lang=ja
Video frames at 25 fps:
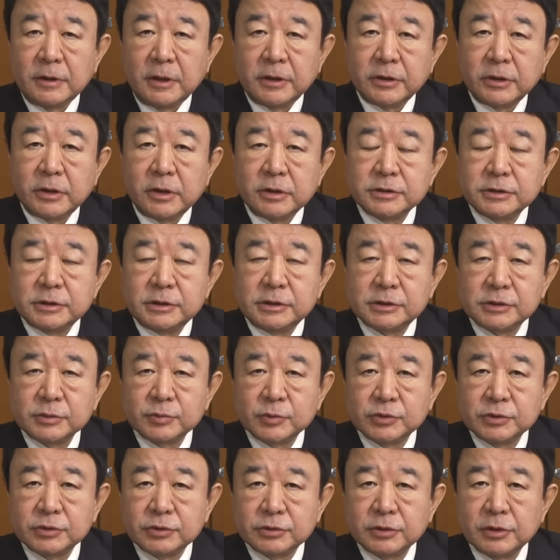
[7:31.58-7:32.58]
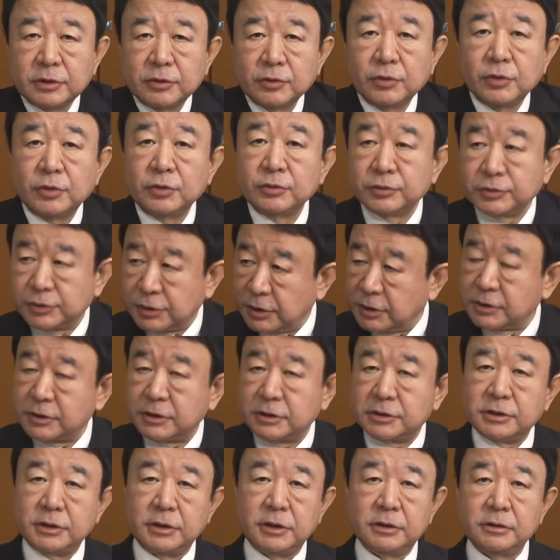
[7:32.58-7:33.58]
相変わらずいい質問するけど、これ打ち合わせ
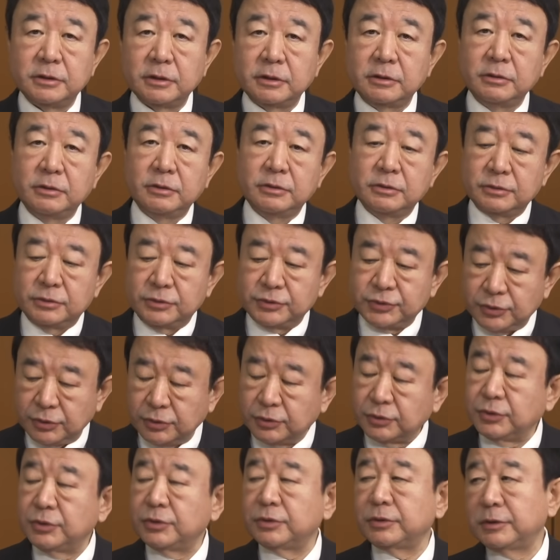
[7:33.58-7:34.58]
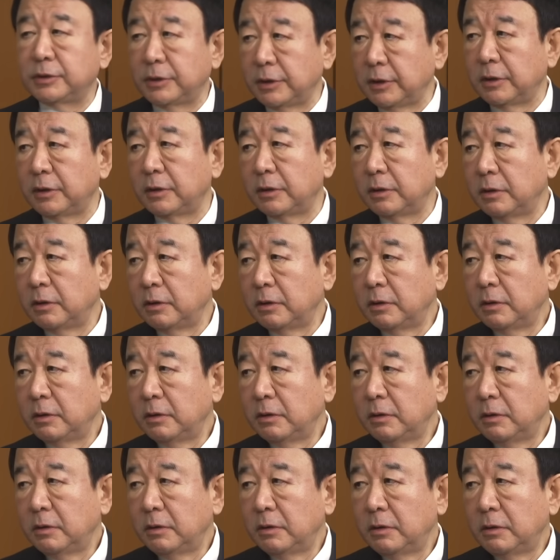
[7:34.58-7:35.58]
してないんだけどその通りで。
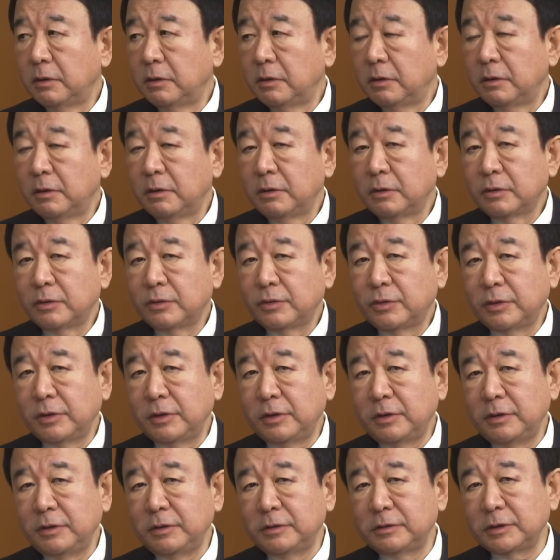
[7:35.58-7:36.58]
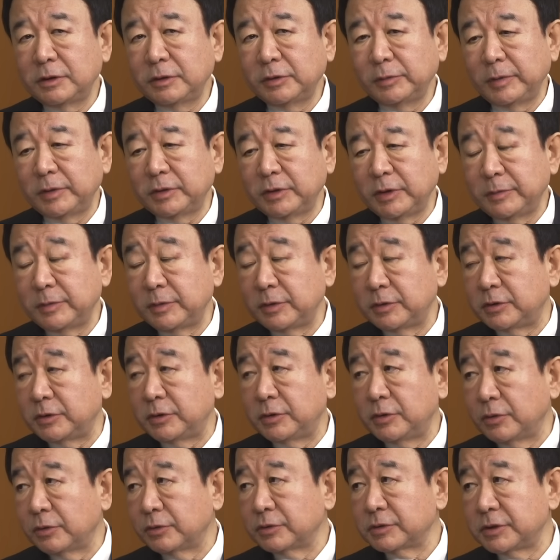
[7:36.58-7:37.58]
これ例えば
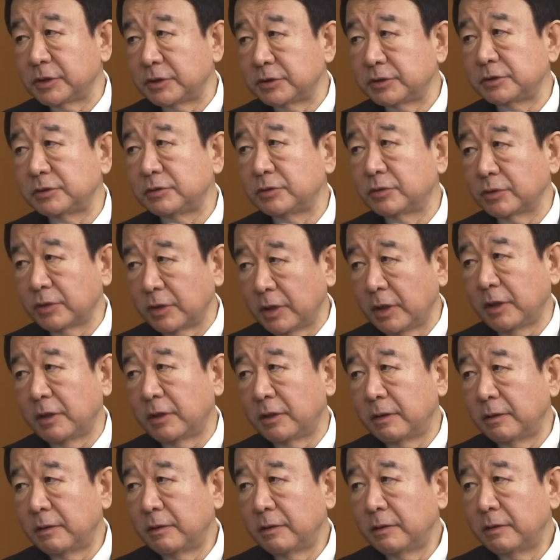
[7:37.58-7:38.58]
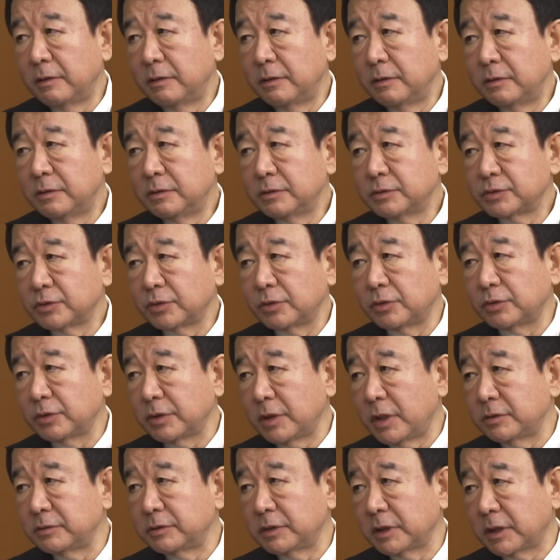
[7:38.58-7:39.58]
ダブリューティーオー の精神とかそういうこと
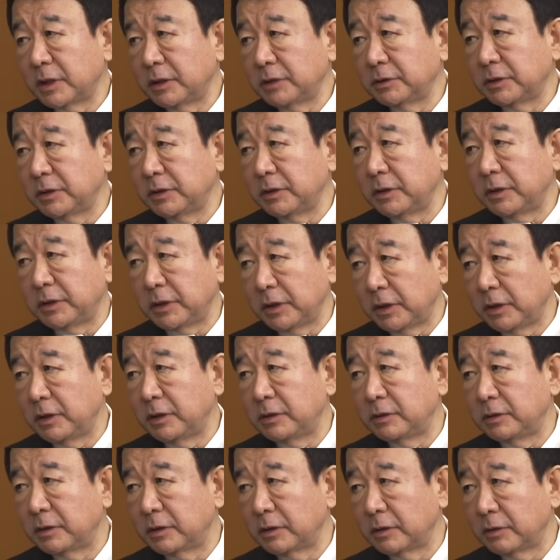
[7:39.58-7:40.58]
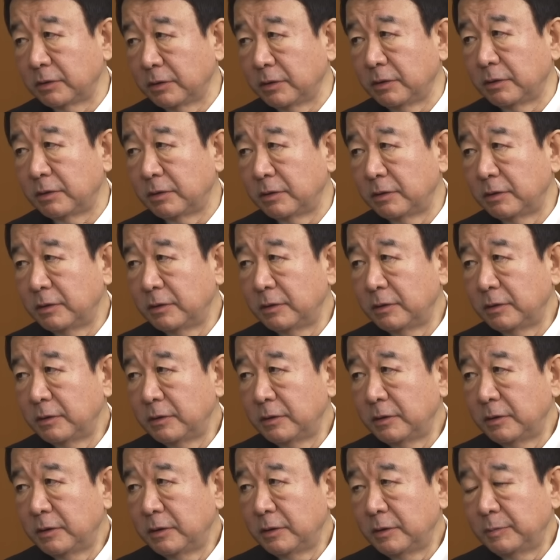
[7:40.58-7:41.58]
があるんで簡単にはできないんだけど、
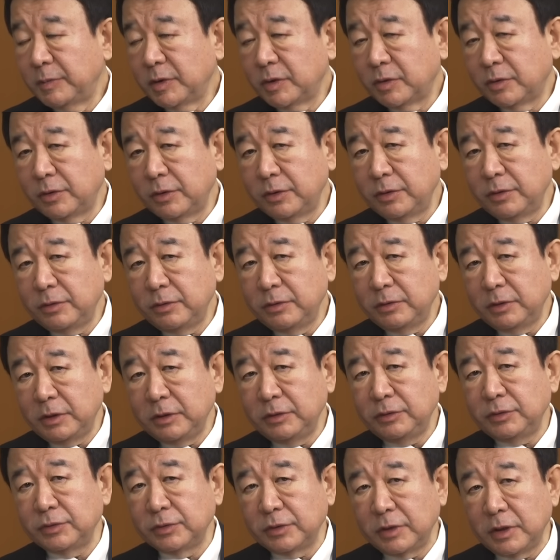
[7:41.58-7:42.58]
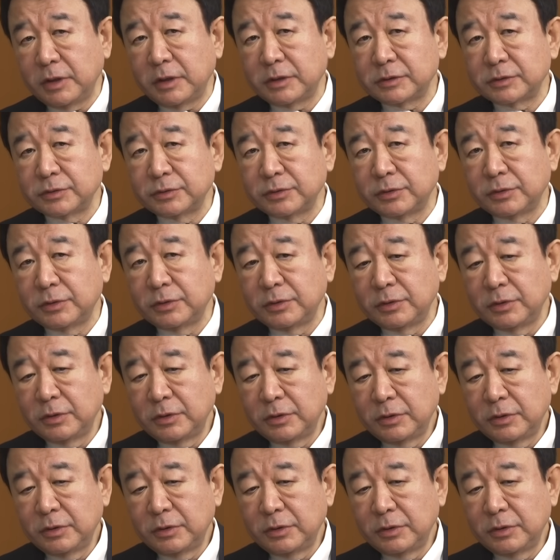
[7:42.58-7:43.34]
うん、これをなんとかその